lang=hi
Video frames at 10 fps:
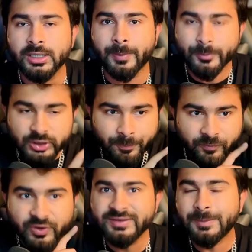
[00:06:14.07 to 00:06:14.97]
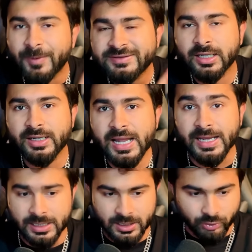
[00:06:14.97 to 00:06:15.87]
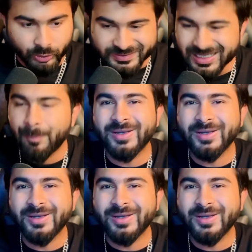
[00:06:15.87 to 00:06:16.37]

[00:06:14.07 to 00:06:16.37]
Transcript: कि भाई मुझे फ्रंट से प्रेस करना है तो इसका